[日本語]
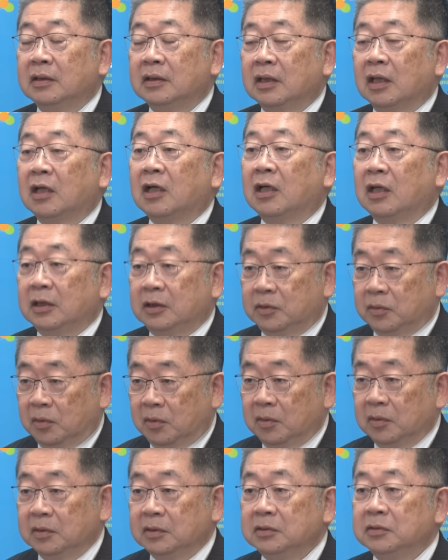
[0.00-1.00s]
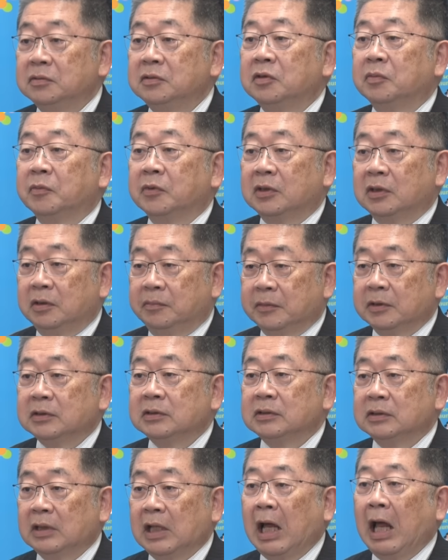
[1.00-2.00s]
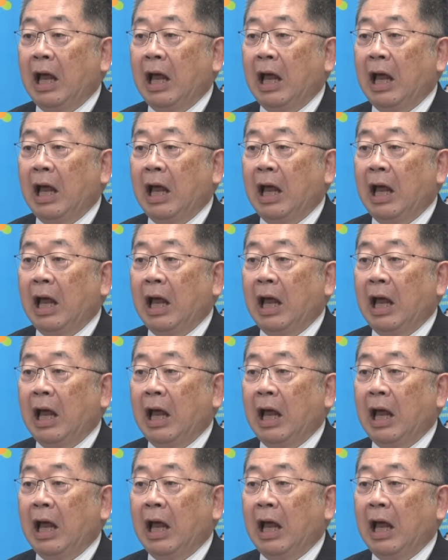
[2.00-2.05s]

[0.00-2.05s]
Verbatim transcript: ならないというふうに思っています。